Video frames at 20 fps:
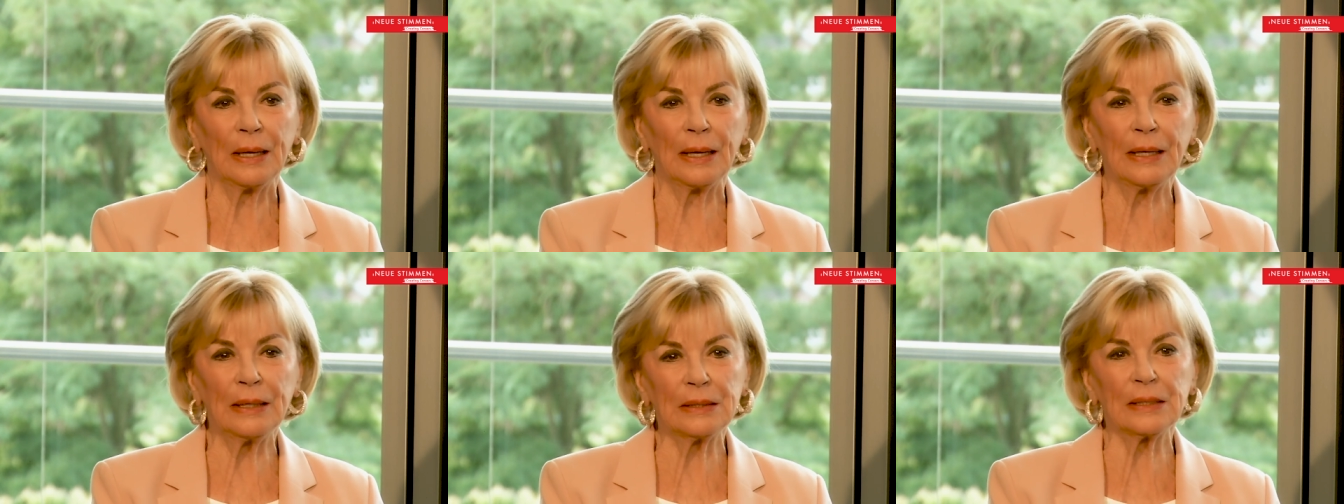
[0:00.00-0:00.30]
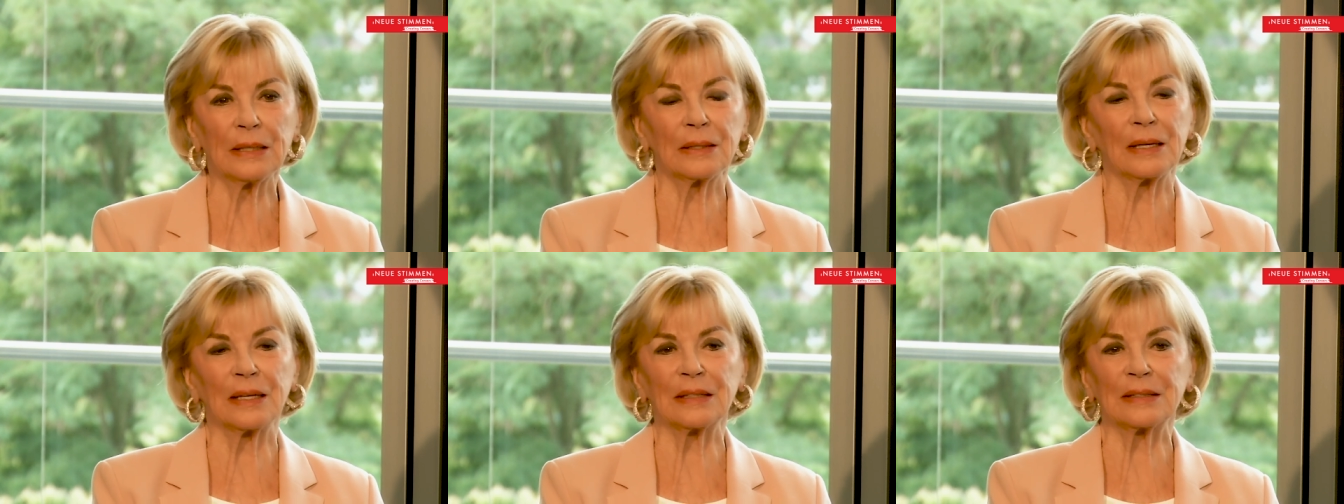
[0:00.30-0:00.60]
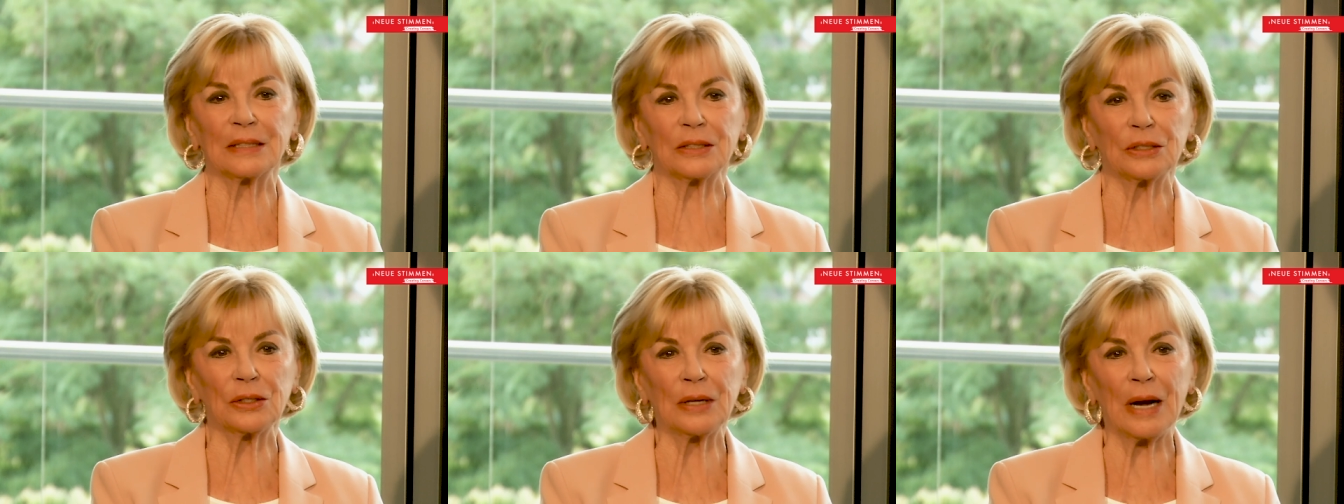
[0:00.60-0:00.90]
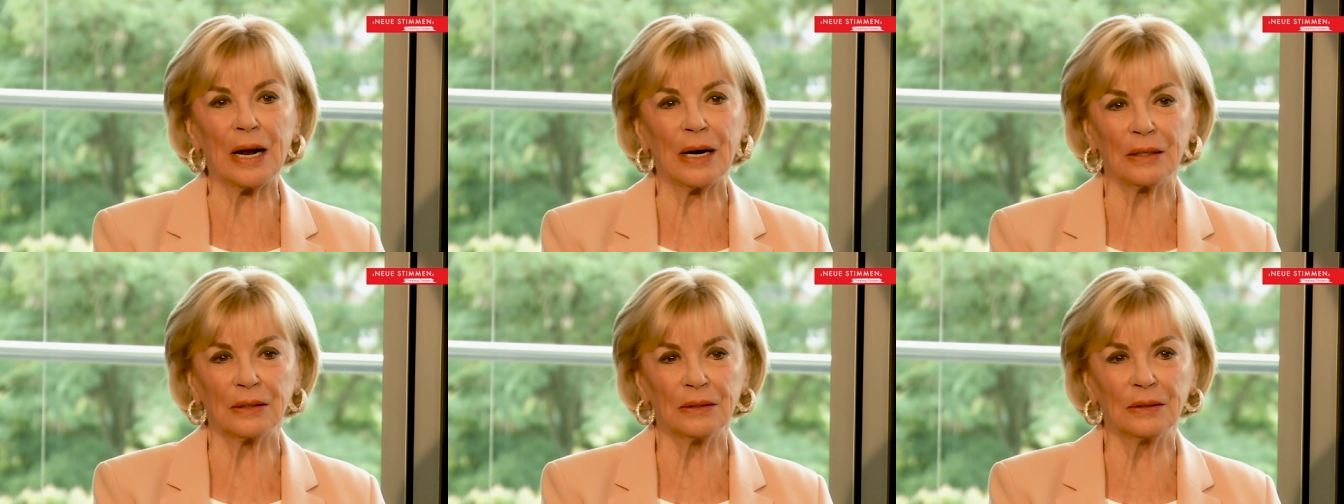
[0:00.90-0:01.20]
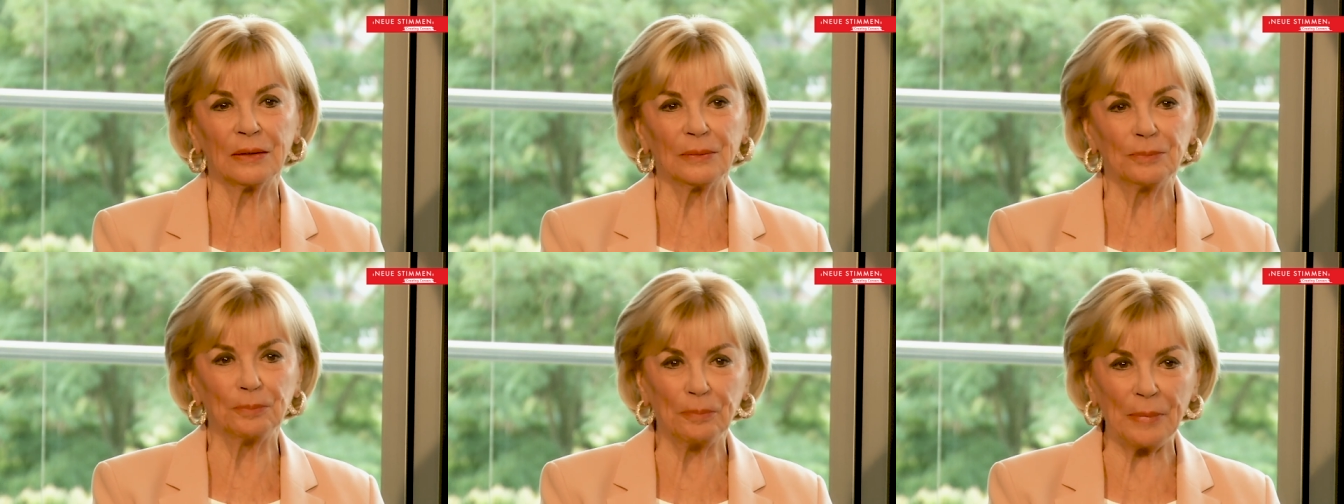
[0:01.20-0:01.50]

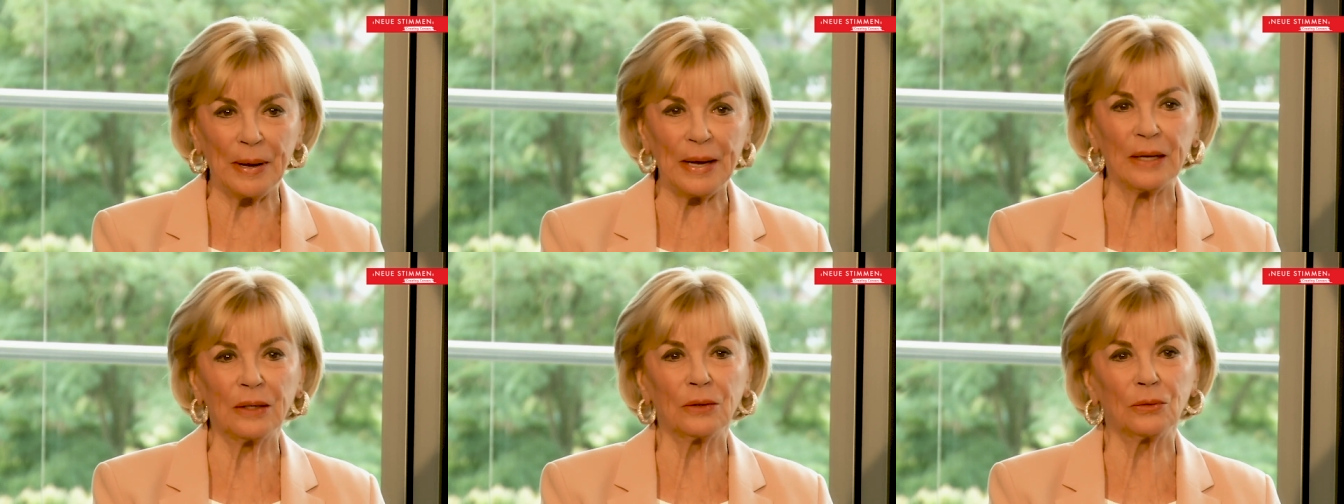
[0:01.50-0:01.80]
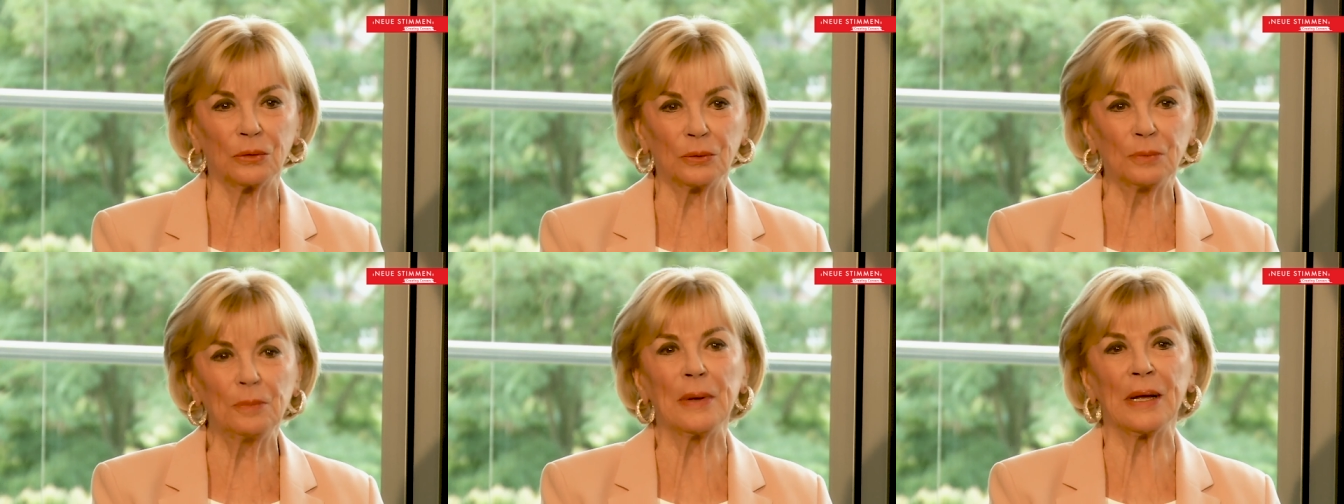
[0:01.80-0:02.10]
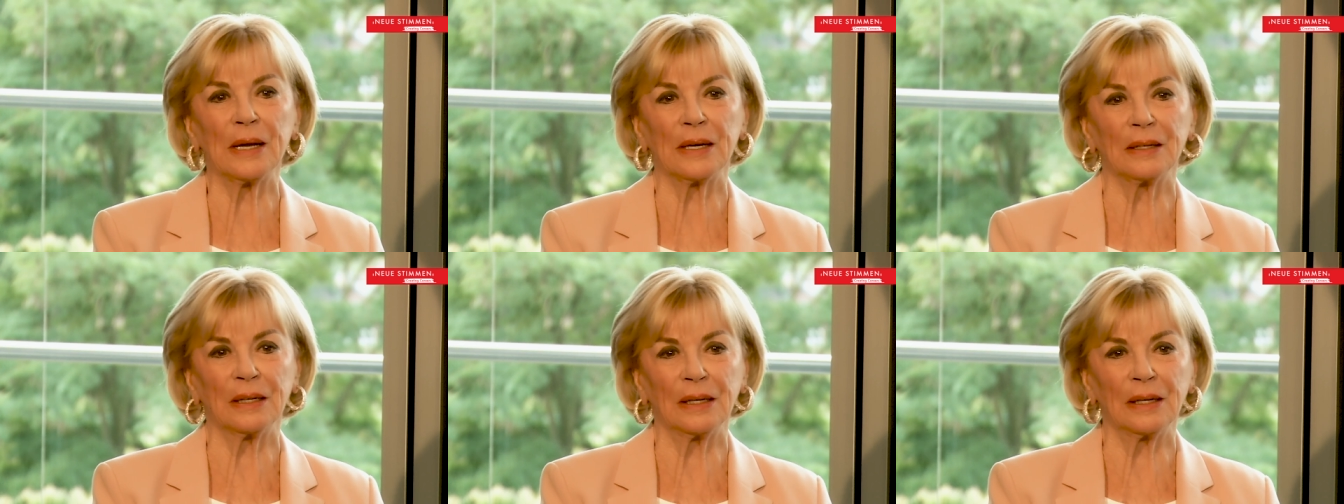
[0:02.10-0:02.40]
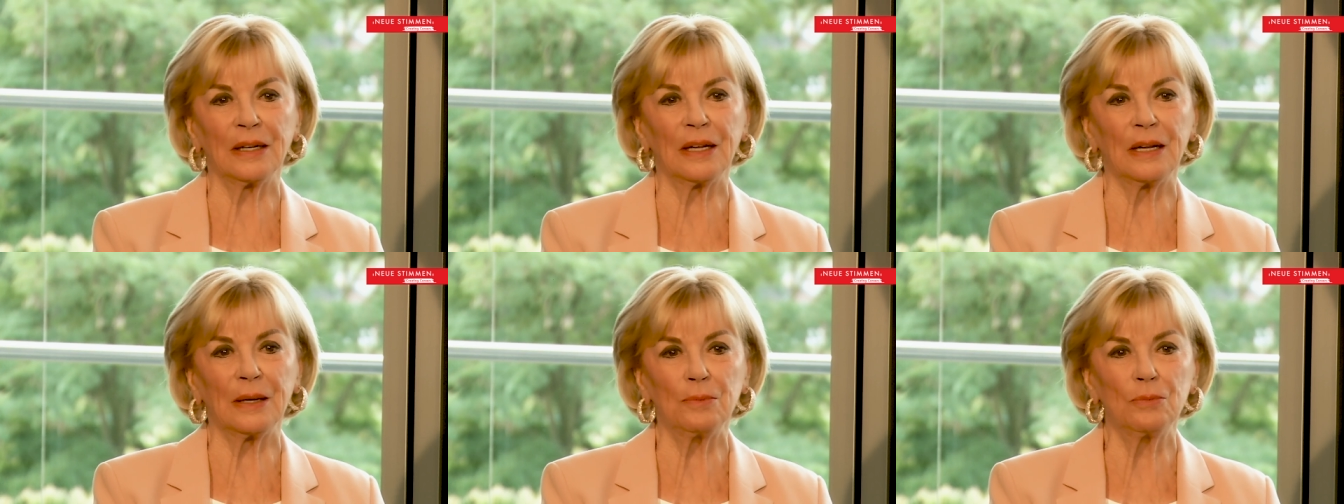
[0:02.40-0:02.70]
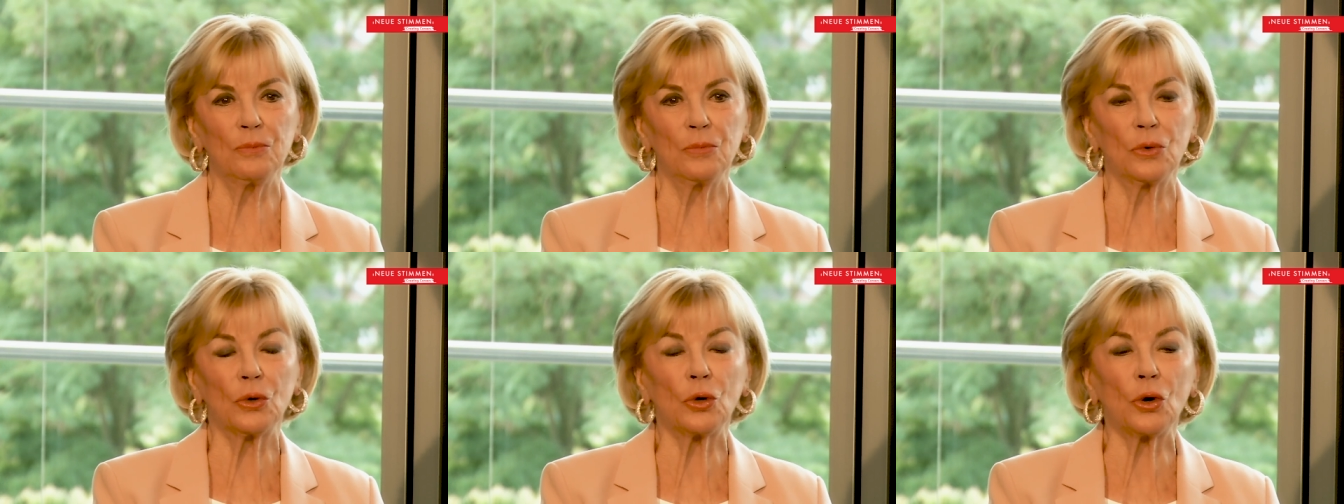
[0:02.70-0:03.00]
international mehr und mehr
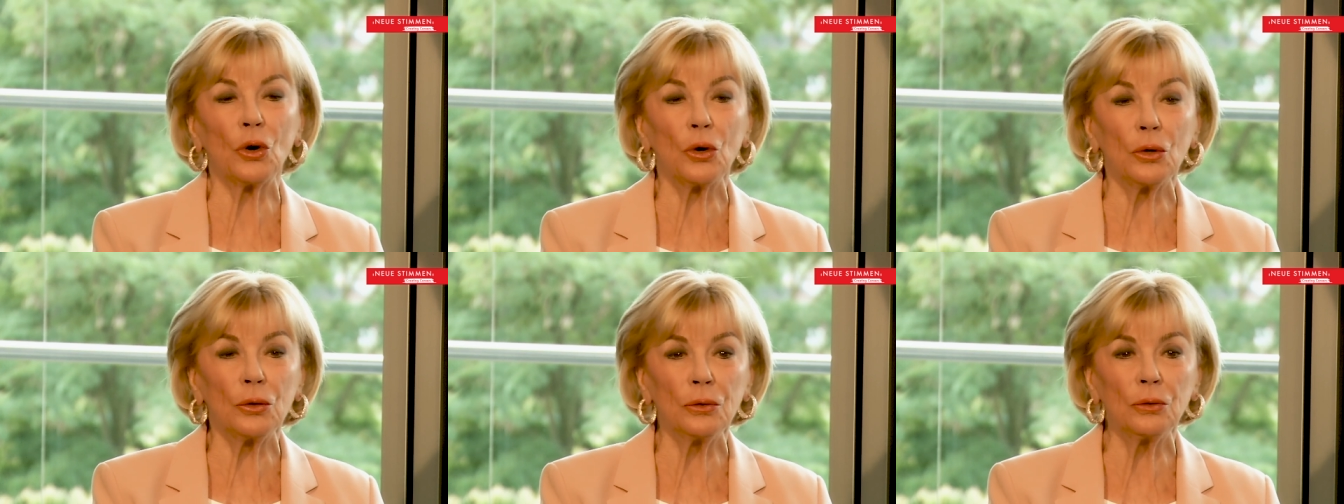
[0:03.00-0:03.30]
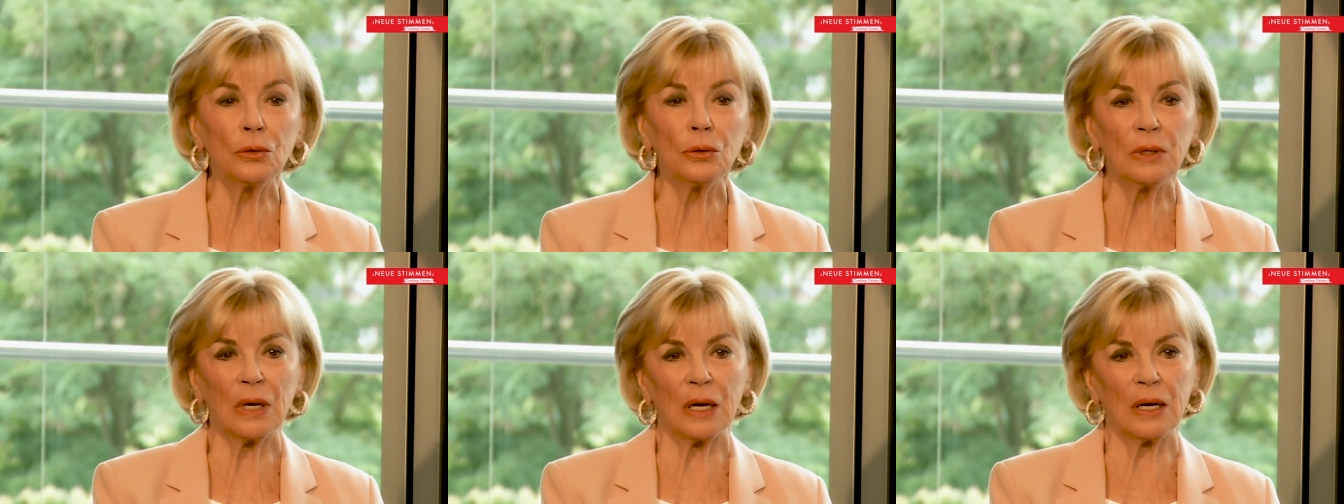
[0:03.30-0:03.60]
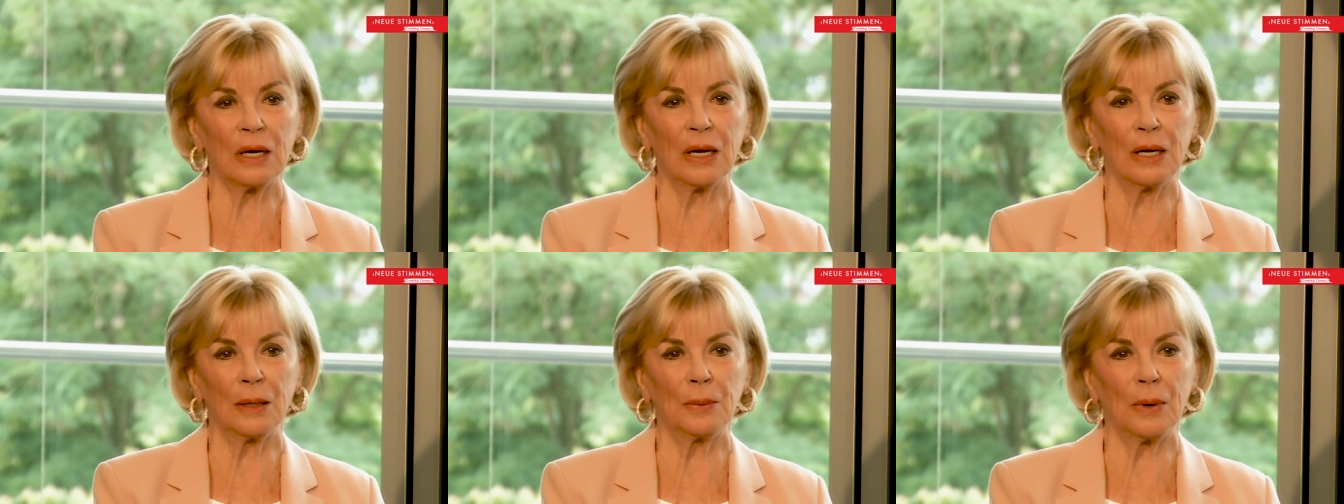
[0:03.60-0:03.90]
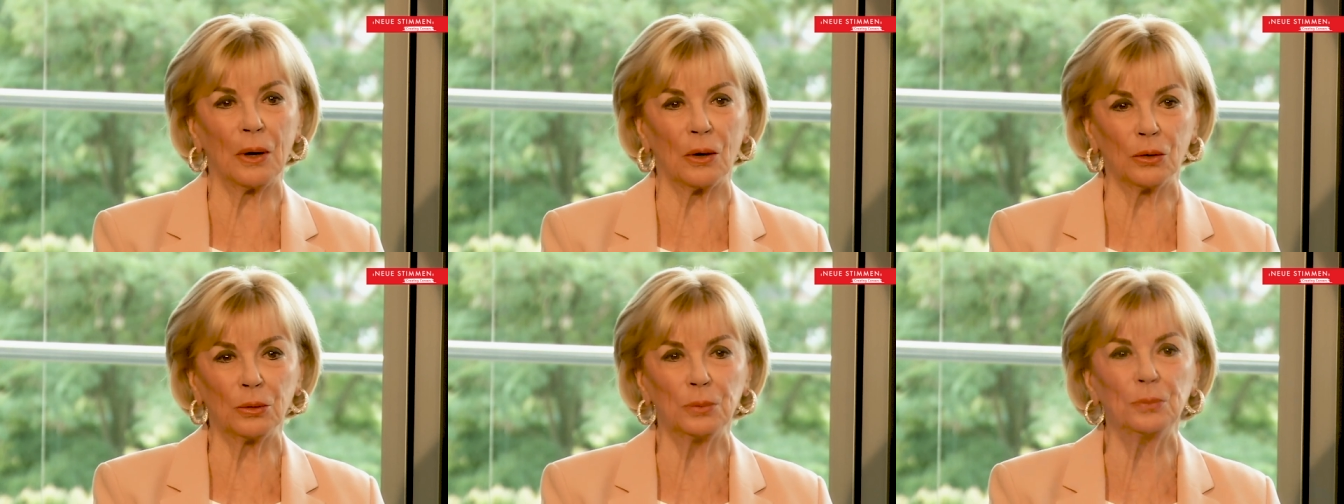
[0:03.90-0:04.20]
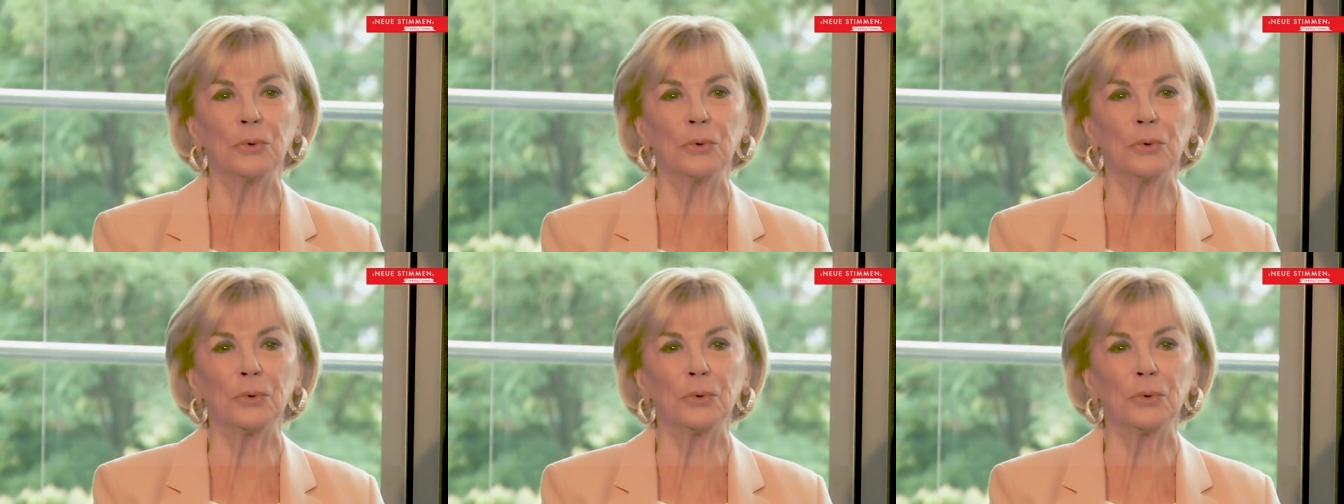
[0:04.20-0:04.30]
erleben können, aber auch